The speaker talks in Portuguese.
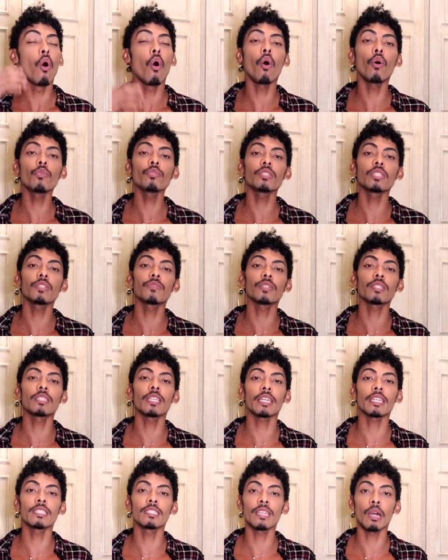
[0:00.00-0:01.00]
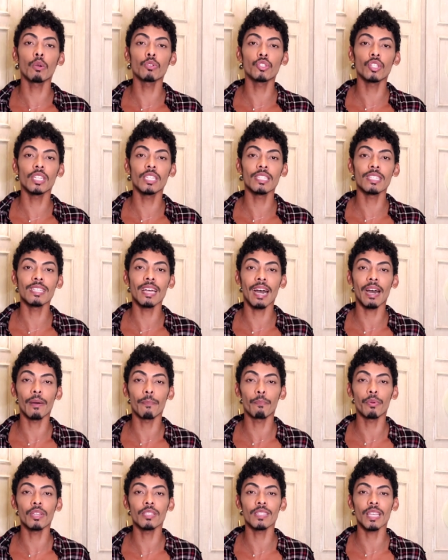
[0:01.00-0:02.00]
ou se você quiser
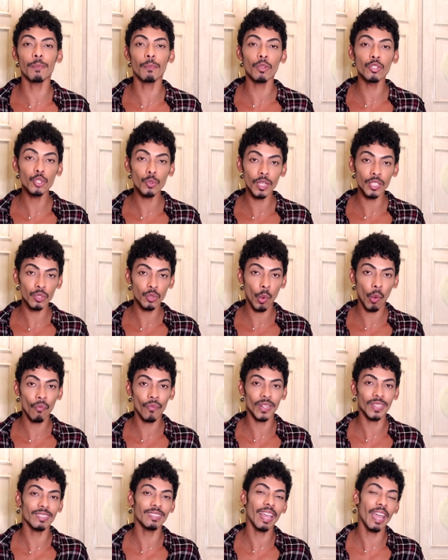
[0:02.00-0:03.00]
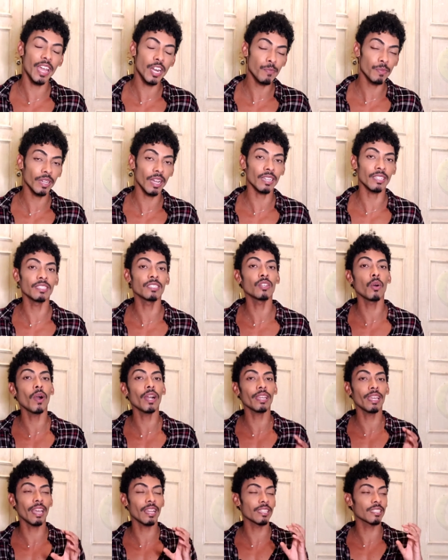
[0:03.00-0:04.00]
utilizar, por exemplo, de uma escova térmica, que são
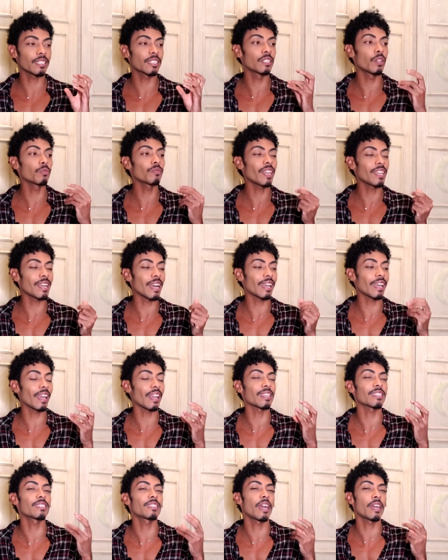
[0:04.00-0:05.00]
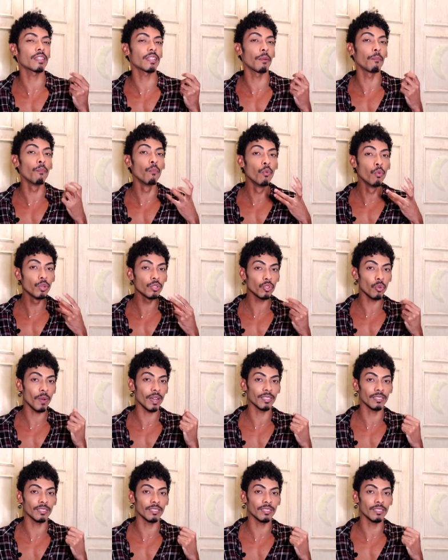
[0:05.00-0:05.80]
aquelas que não tem aquela cerda muito